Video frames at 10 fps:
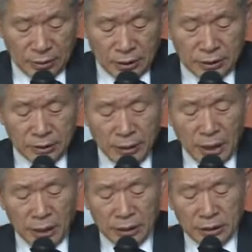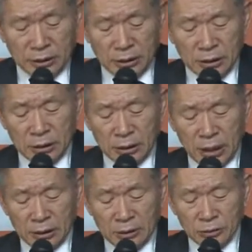여기서 말하는 여러
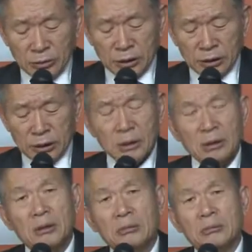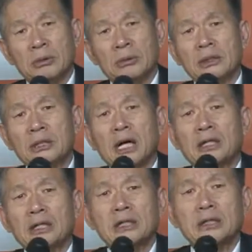날은 도대체 뭐를
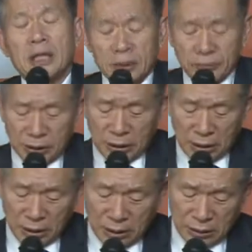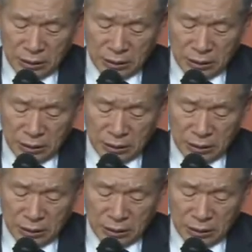가리키는 이야기입니까?